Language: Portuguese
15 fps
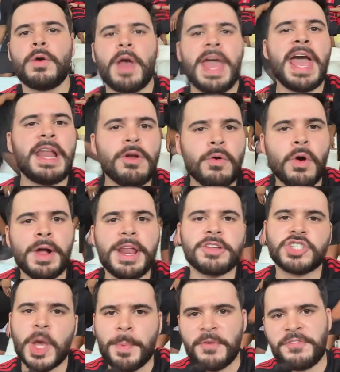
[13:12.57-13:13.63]
Ele e o goleiro
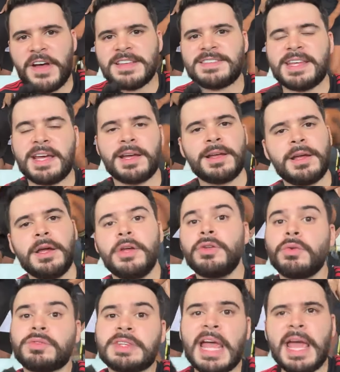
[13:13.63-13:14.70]
só para fazer.
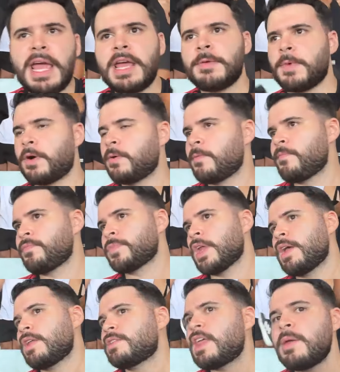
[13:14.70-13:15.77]
Não tem, irmão.
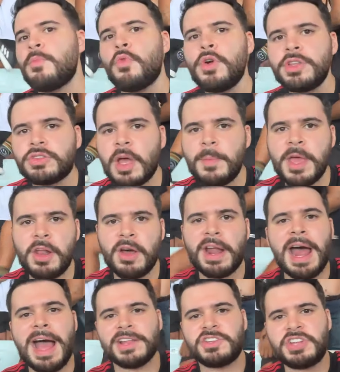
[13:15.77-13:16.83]
Tem muito a
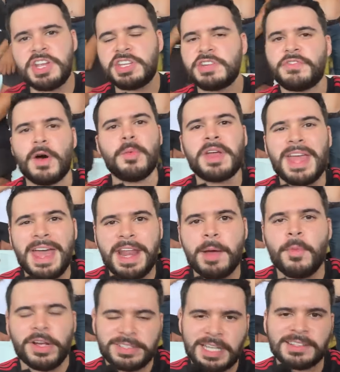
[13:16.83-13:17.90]
melhorar. Tite, vamos querer
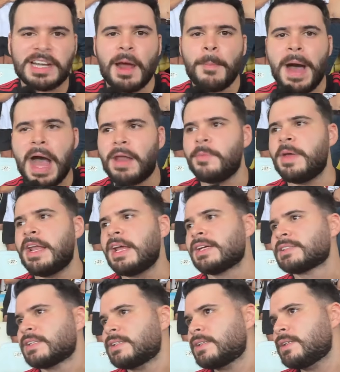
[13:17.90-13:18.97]
mostrar trabalho,
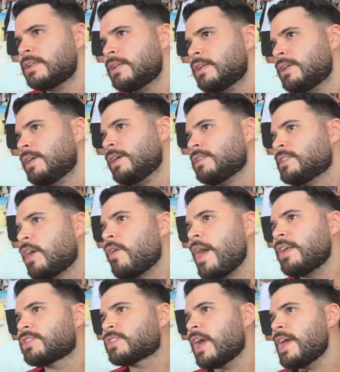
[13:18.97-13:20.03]
beleza? Então é
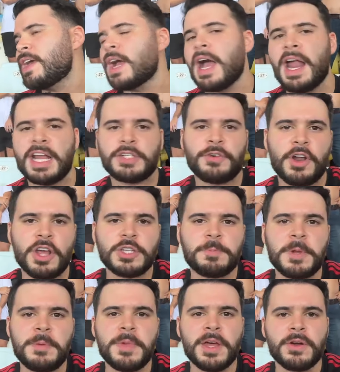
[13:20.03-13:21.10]
isso aí, cara. Esse foi o nosso
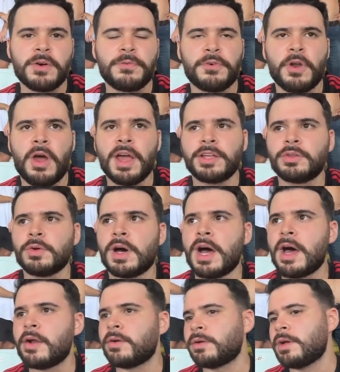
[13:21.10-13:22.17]
primeiro vlog do
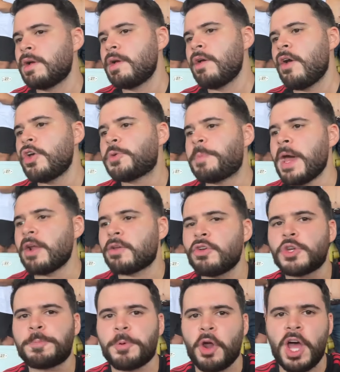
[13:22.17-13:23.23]
ano. Eu espero que
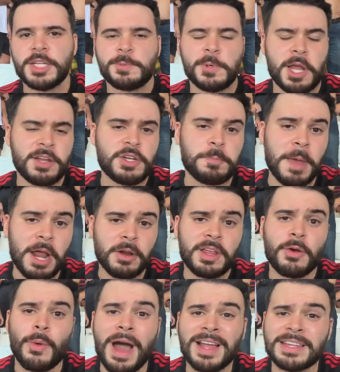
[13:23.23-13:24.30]
os próximos, espero que
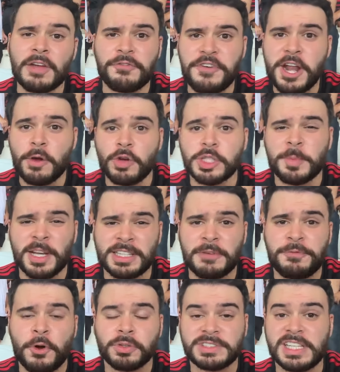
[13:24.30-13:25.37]
quarta-feira contra o
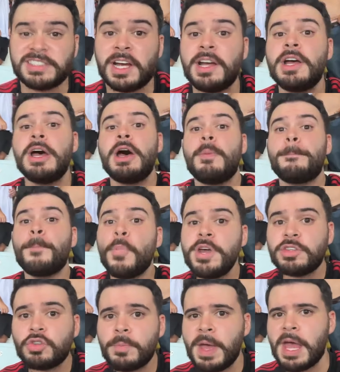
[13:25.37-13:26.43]
Botafogo seja
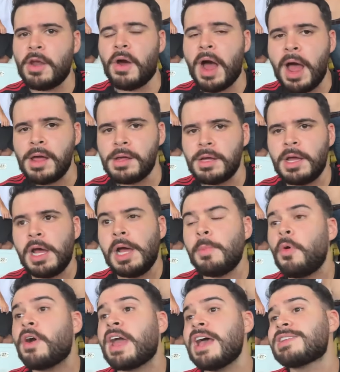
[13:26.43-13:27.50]
muito melhor,
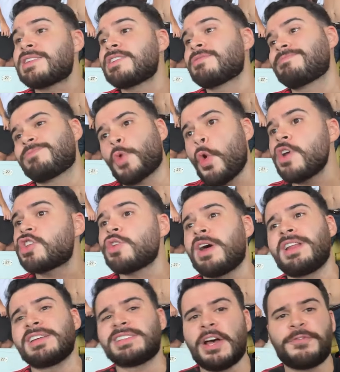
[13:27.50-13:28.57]
porque se continuar
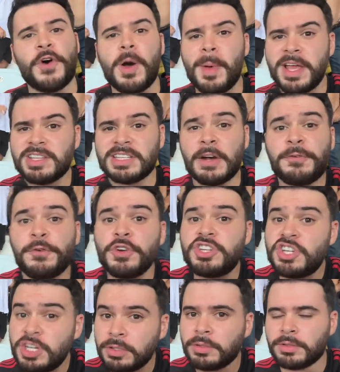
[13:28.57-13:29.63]
dessa forma a gente tá
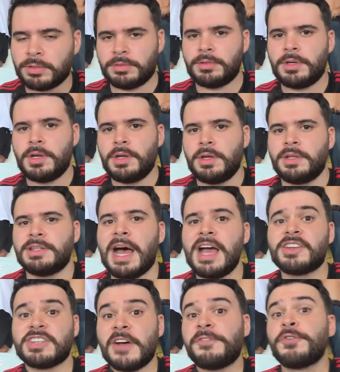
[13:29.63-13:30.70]
fudido, tá? A
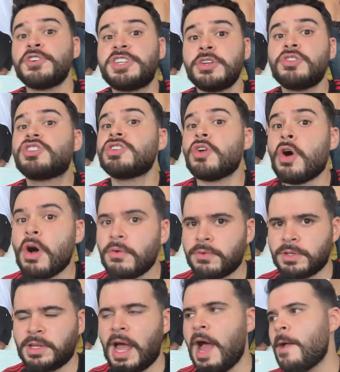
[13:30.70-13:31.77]
gente tá fudido de novo,
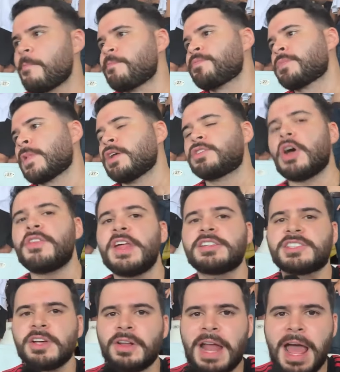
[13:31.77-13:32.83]
tá? Então
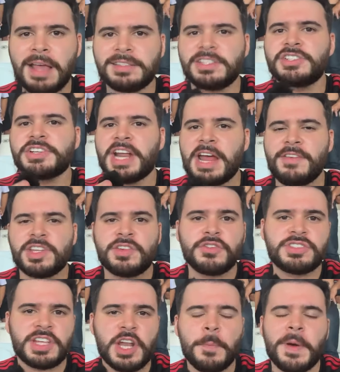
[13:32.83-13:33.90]
deixa o seu like, se inscreve, ativa o
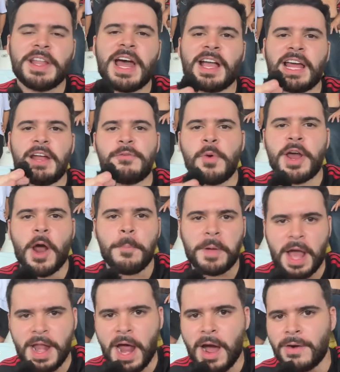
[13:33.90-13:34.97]
sininho para dar aquela moral pro
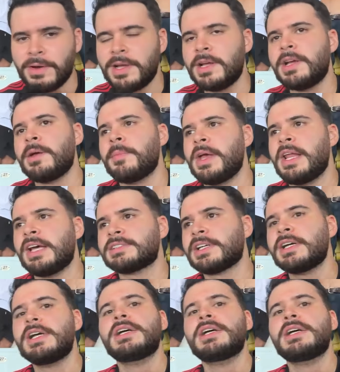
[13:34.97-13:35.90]
canal, beleza?